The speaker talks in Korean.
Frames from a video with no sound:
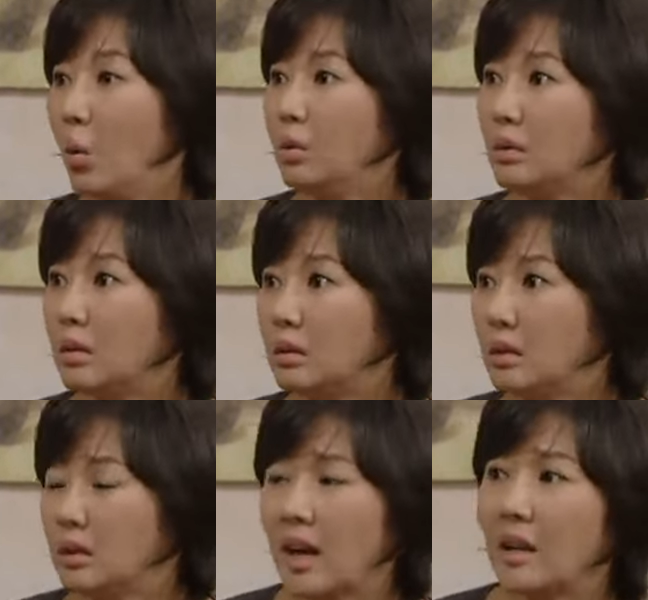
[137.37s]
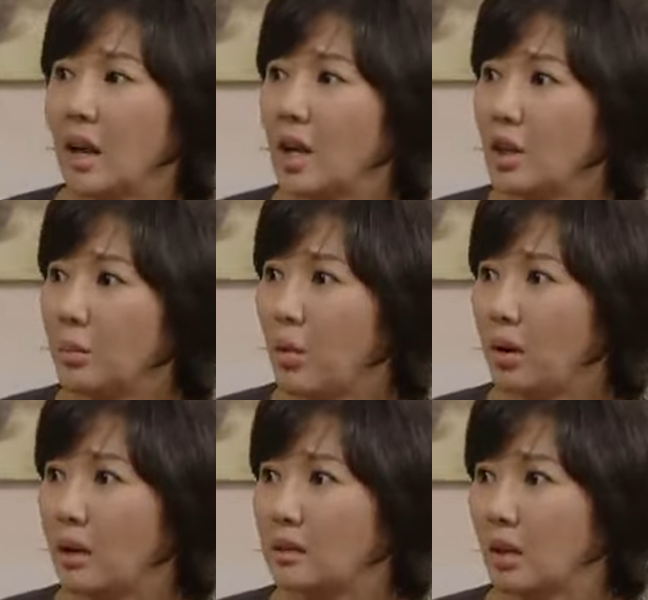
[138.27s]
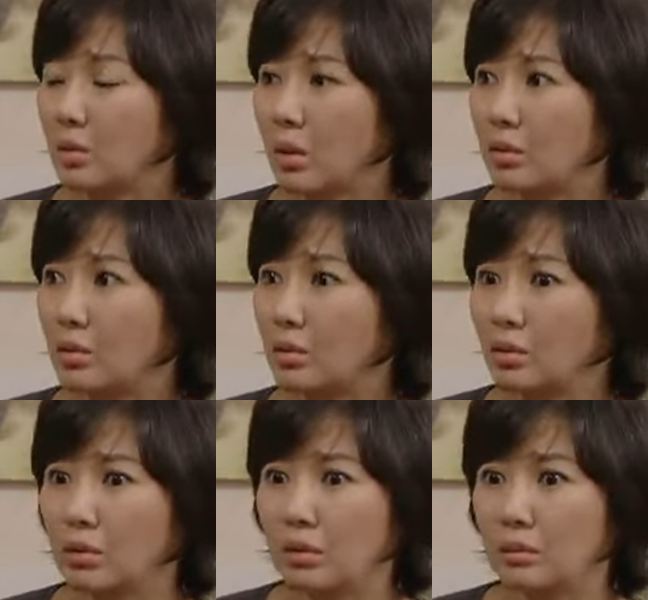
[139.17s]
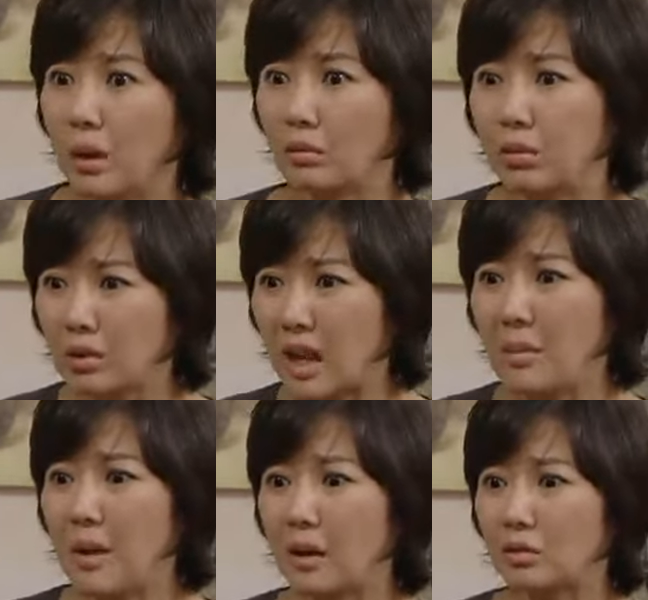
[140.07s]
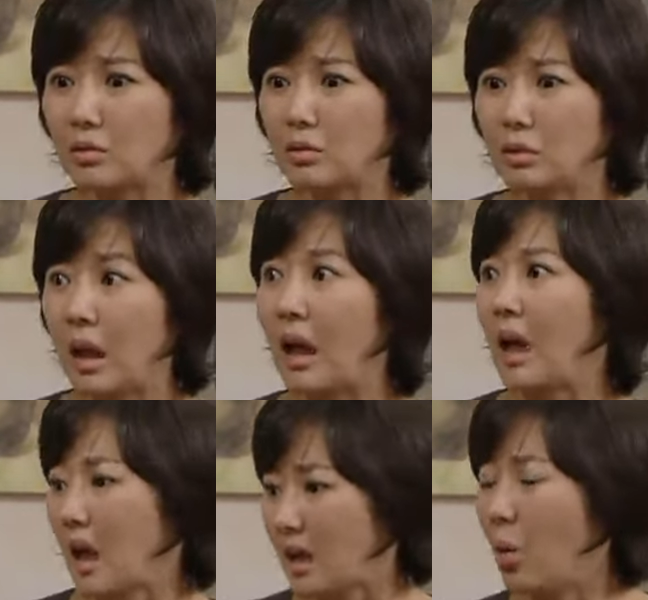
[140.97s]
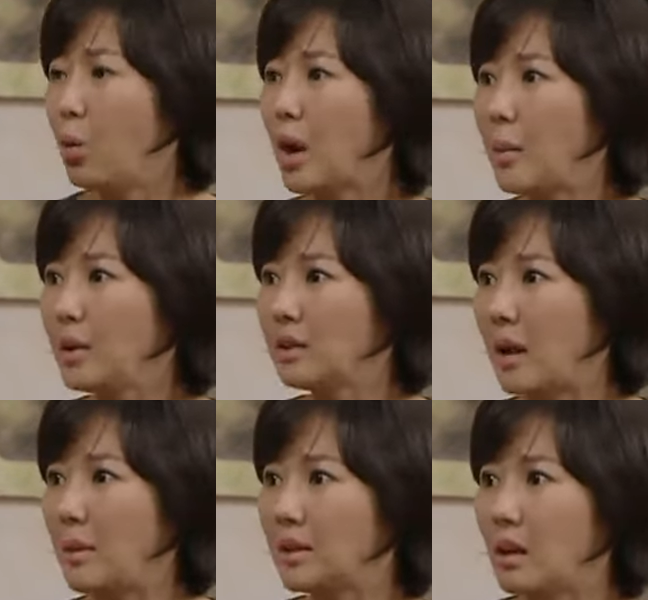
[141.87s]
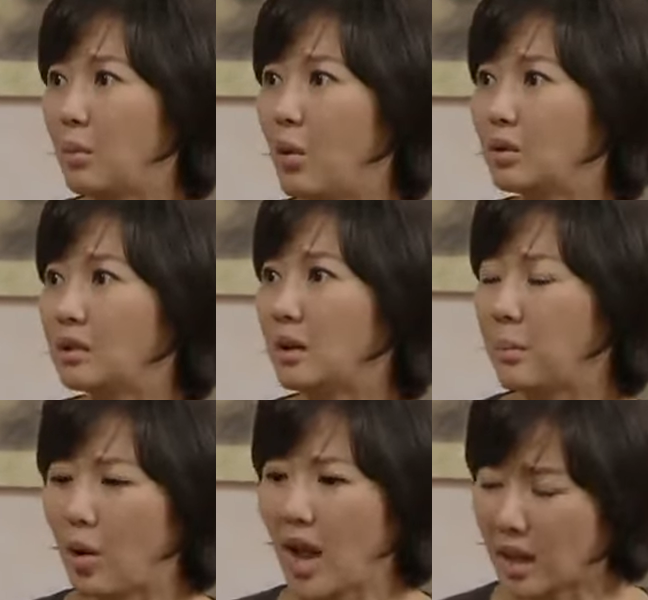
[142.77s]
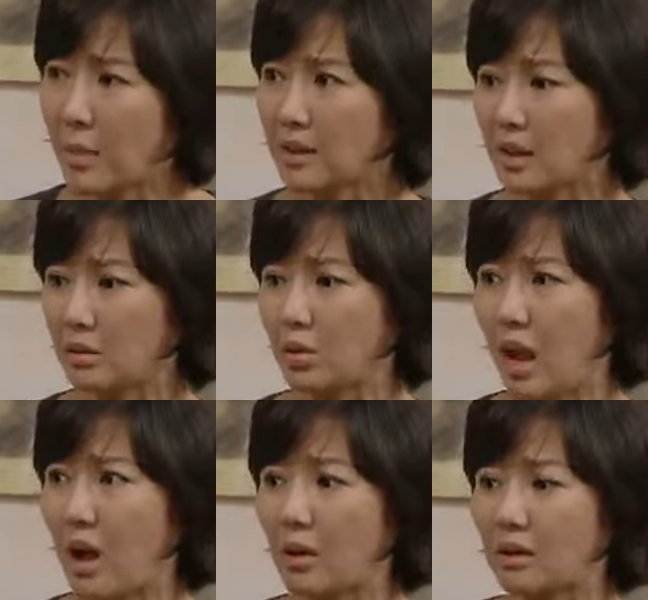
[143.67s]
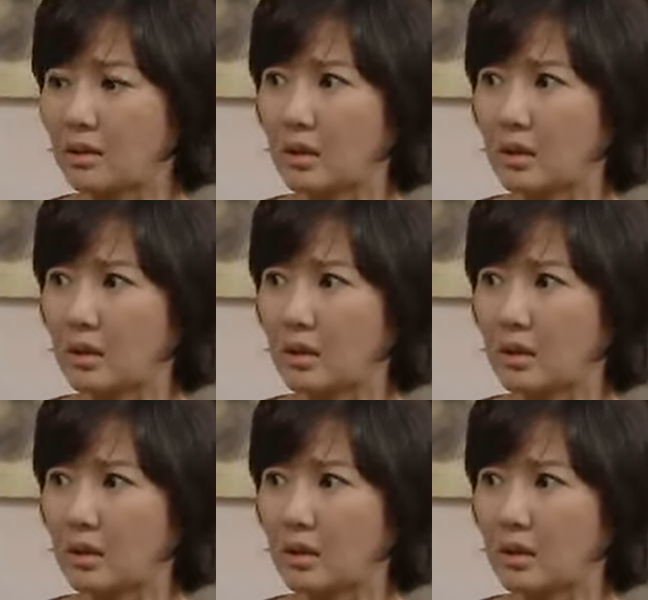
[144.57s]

오늘은 사랑이 핸드폰까지 사줘가지고는 막 구워 삶아가지고는 야 오라버니를 닮았대나 뭐어쨌든별 해계망측한 소리 다 하고